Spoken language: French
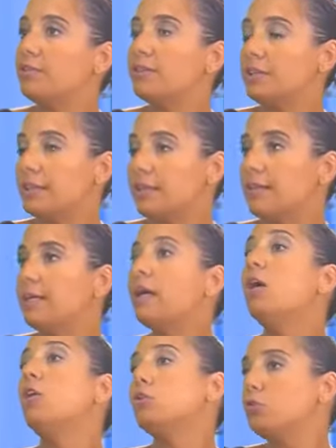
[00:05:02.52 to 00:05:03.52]
c'est-à-dire
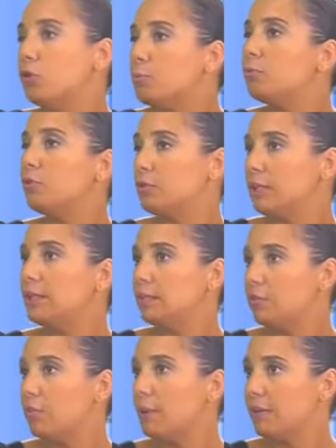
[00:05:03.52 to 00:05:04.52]
d'obtenir
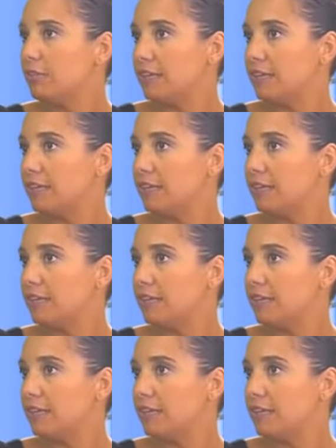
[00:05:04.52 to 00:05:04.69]
des dommages et